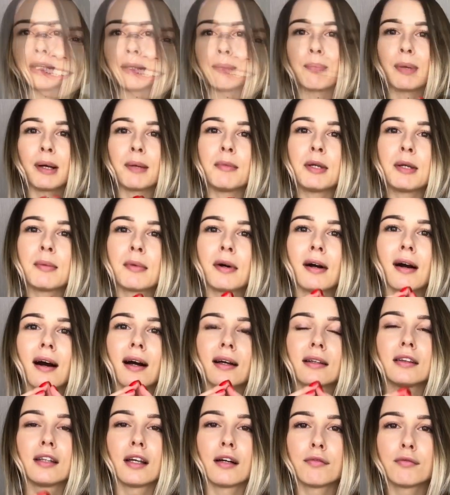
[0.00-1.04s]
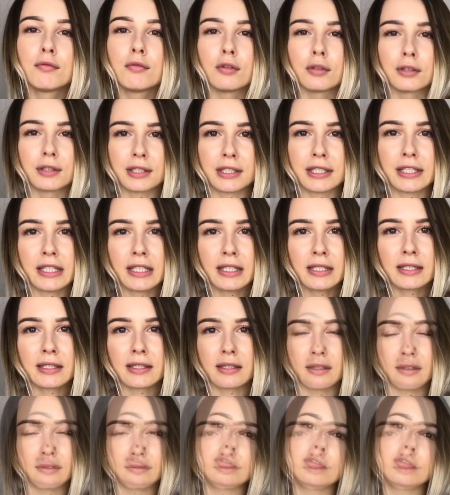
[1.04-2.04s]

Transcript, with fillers: И помимо одного текста,